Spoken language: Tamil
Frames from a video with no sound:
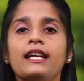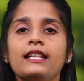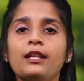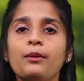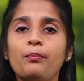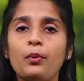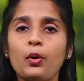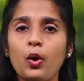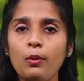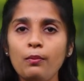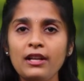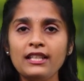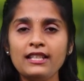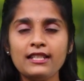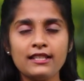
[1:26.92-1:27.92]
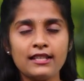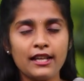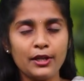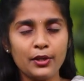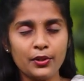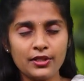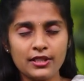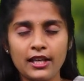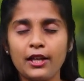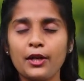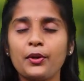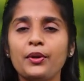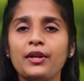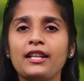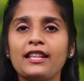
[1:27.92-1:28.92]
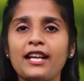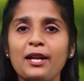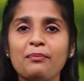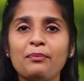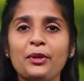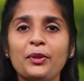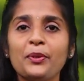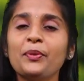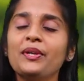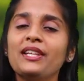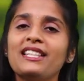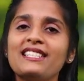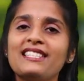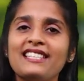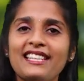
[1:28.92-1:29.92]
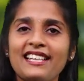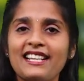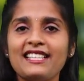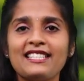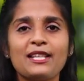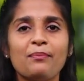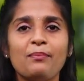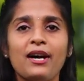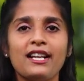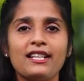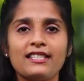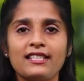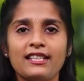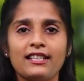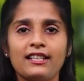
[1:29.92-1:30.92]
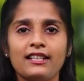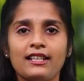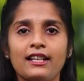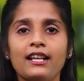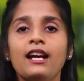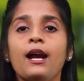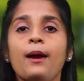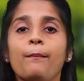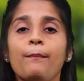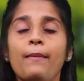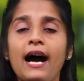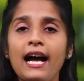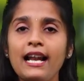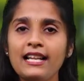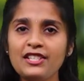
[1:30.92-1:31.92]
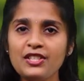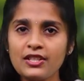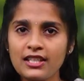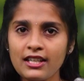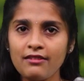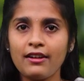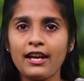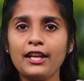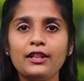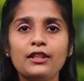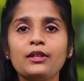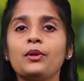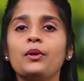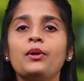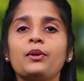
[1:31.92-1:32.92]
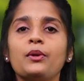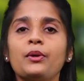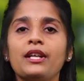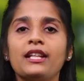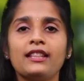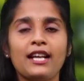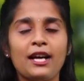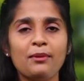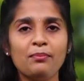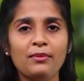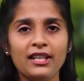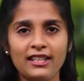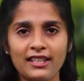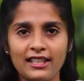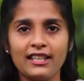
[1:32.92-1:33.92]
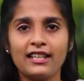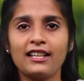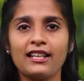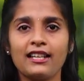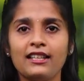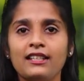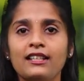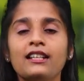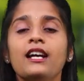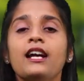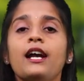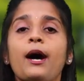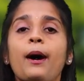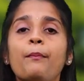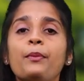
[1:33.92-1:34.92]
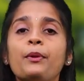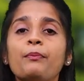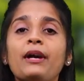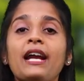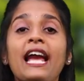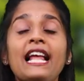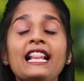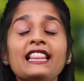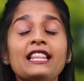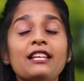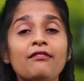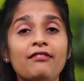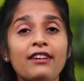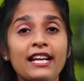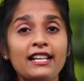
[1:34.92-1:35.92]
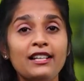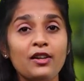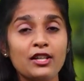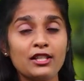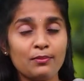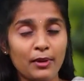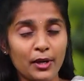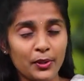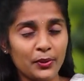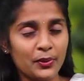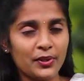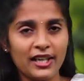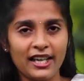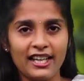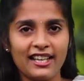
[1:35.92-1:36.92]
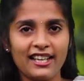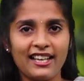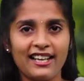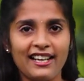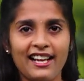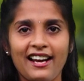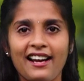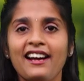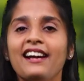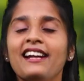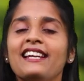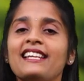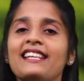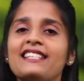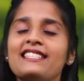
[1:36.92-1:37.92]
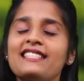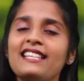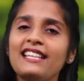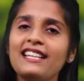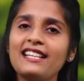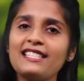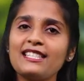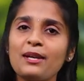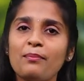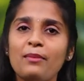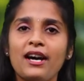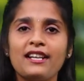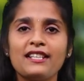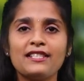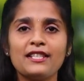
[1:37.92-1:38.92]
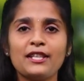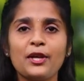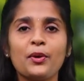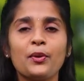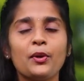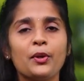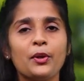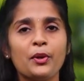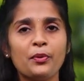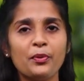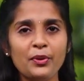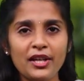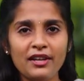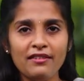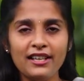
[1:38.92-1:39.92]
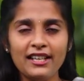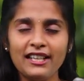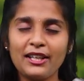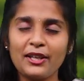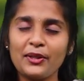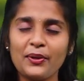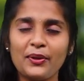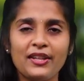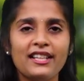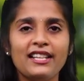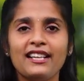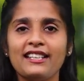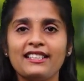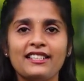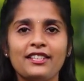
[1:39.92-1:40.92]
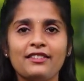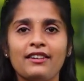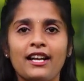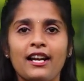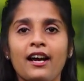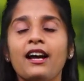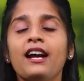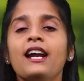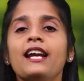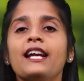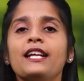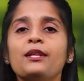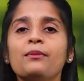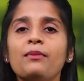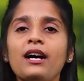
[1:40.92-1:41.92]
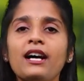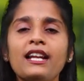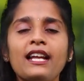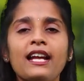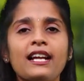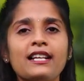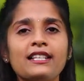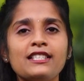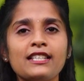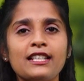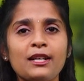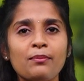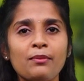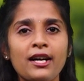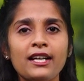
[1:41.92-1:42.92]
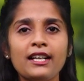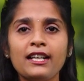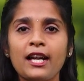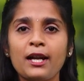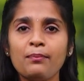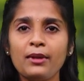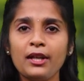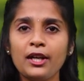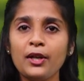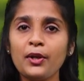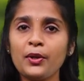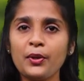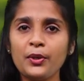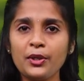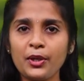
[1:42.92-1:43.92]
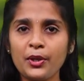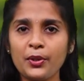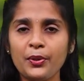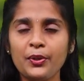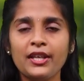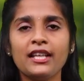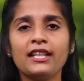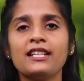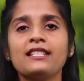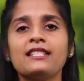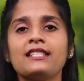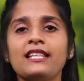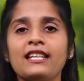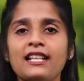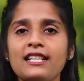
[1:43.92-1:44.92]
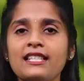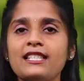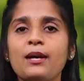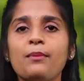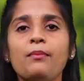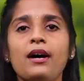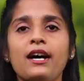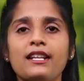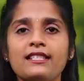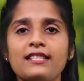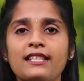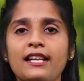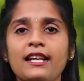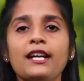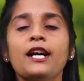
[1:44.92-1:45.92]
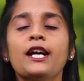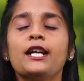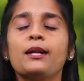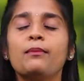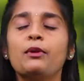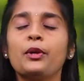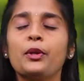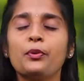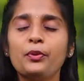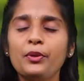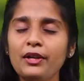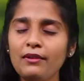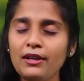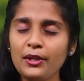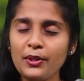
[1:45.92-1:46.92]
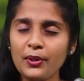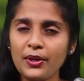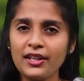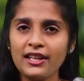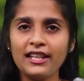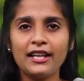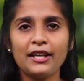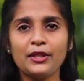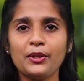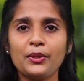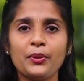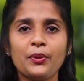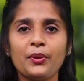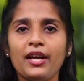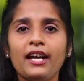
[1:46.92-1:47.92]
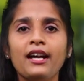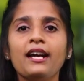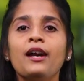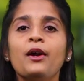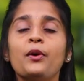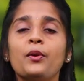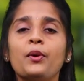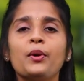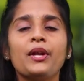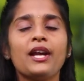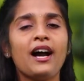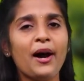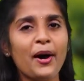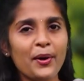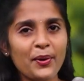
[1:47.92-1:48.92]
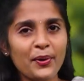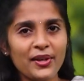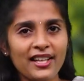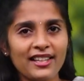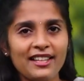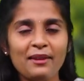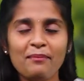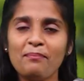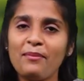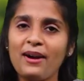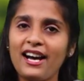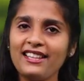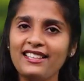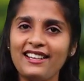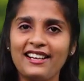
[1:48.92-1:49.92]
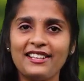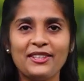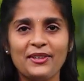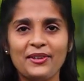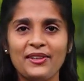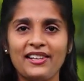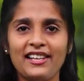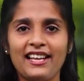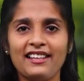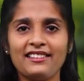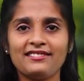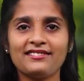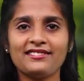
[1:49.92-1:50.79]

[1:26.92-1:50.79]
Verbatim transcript: இந்த ப்ராப்ளத்தை சரி செய்யக்கூடிய தன்மையும் இந்த சீரக கேழ்வரகு சம்பா அரிசிக்கு பேலன்ஸ்டாக வைத்து கொள்ளக்கூடிய தன்மை இதுக்கு இருக்கிறது அப்புறமா ஹெல்த்தி வெயிட் லாஸ் பண்ணணும்னு நினைக்கிறீங்களா நீங்கள் சீரக சம்பா அரிசியை உங்களுடைய உணவில் நீங்கள் தொடர்ந்து எடுத்துகிட்டு வரலாம் இது மாதிரி எக்கச்சக்கமான நன்மைகளை கொடுக்கக்கூடிய இந்த சீரக சம்பா அரிசியை நம்மளுடைய உணவில் தொடர்ந்து எடுத்துக்கோங்க உங்களுடைய ஆரோக்கியத்தை பாதுகாத்து கொள்ளுங்கள்